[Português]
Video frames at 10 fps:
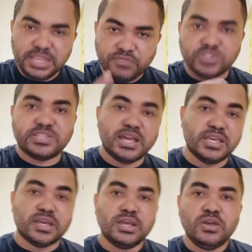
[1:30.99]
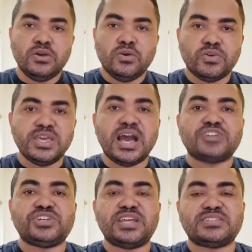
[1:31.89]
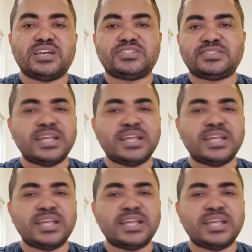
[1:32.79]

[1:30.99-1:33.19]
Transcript: E você aí, o que acha dessas